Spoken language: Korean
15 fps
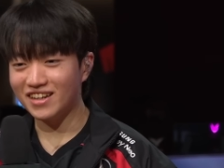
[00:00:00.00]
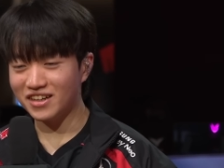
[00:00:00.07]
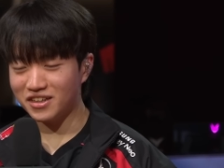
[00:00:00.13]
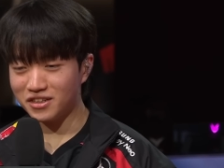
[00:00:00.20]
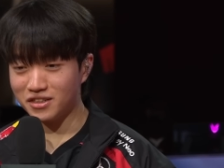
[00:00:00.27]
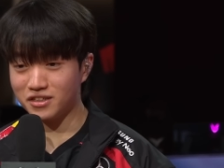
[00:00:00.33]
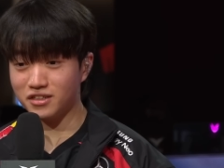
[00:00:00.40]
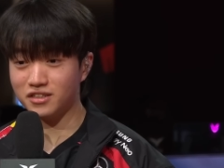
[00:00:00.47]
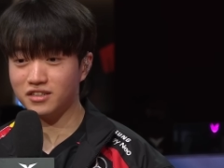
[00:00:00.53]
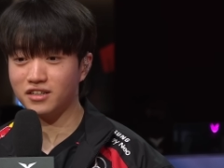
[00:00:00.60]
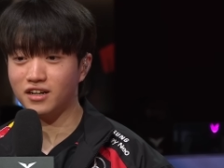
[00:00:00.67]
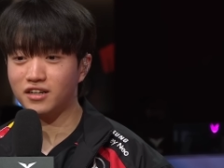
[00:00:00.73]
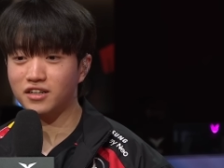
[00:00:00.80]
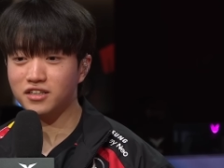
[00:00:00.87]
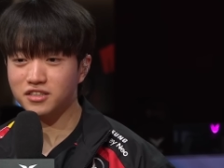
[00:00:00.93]
아
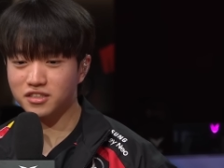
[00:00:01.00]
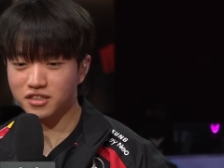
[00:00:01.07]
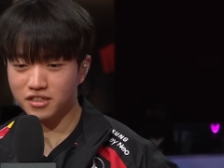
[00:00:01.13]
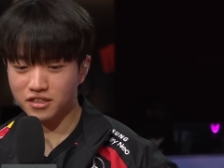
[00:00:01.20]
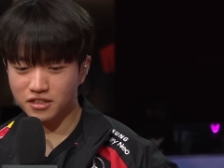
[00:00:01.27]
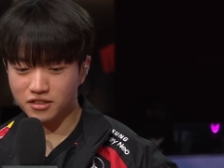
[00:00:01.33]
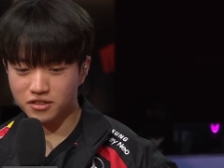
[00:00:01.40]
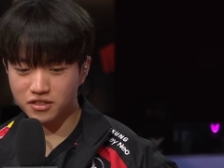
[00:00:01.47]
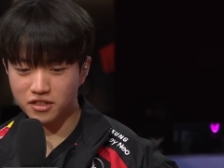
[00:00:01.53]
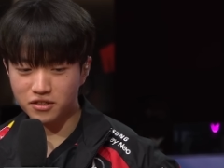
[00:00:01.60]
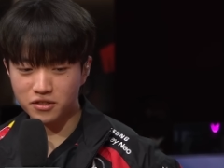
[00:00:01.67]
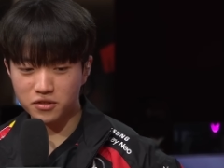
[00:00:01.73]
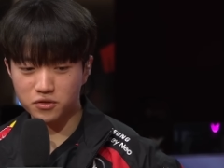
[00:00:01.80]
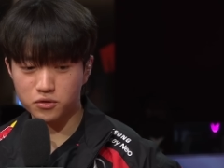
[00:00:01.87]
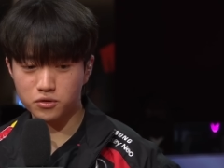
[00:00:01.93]
아까 이제 그
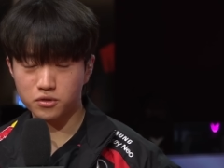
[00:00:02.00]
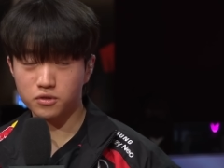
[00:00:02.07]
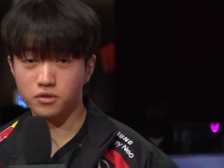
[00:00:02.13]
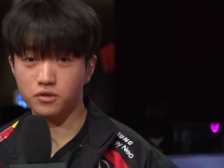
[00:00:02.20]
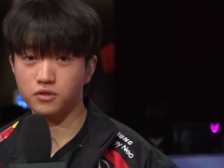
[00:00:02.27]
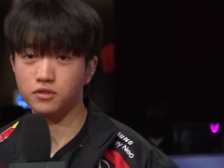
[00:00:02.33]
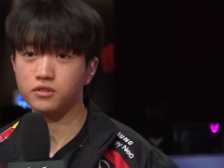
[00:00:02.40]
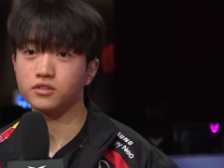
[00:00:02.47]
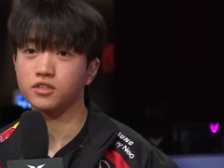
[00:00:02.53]
상황에서